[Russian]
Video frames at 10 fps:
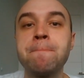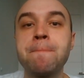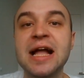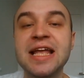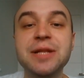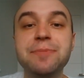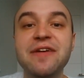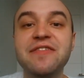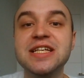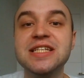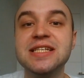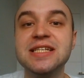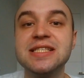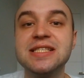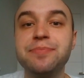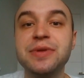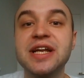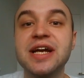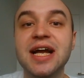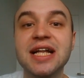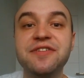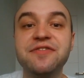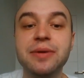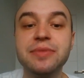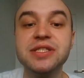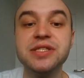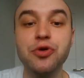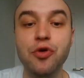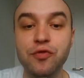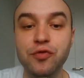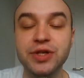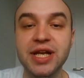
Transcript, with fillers: они отправились из Петрограда в командировку